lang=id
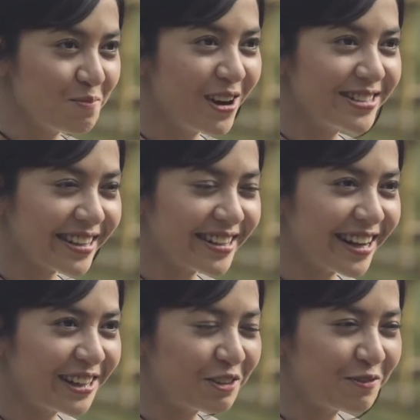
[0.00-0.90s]
mau ngajakin
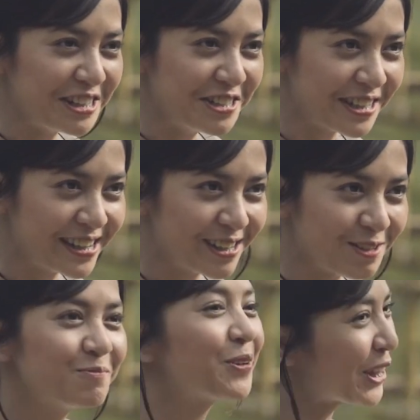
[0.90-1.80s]
kalian adventure.
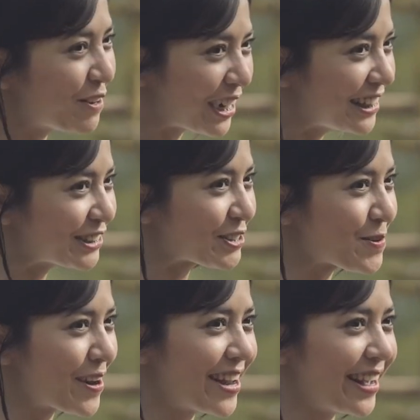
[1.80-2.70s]
Mau tahu kan
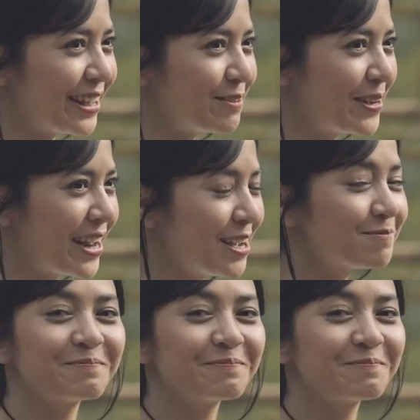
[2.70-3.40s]
keseruannya kayak gimana?